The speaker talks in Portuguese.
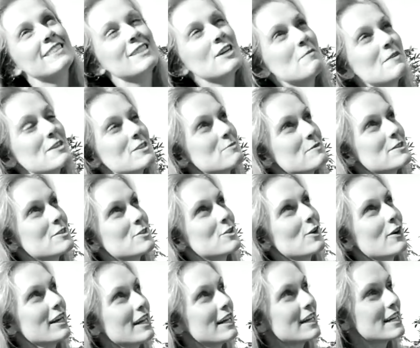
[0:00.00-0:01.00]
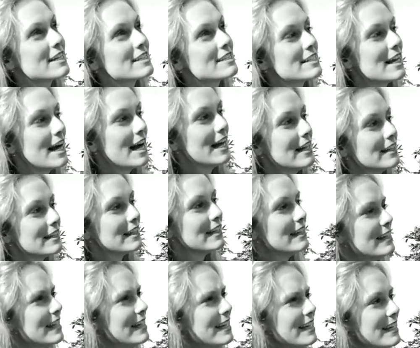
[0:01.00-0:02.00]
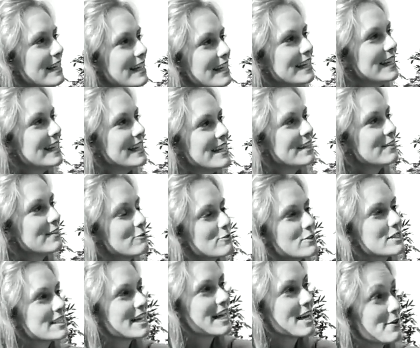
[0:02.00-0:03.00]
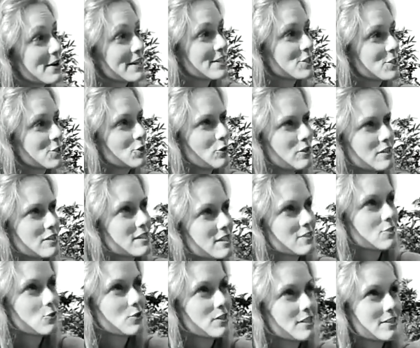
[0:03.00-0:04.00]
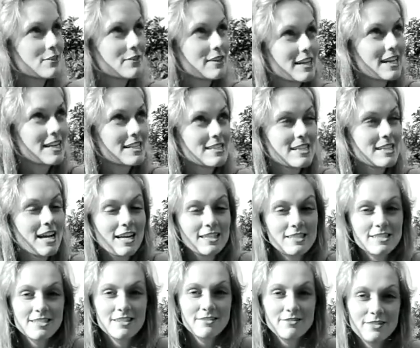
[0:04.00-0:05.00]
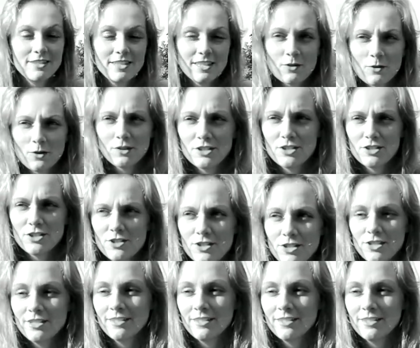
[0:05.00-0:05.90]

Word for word: Não, mas uma história engraçada. Eu não sei, eu acho que todas as coisas são engraçadas na vida quando a gente.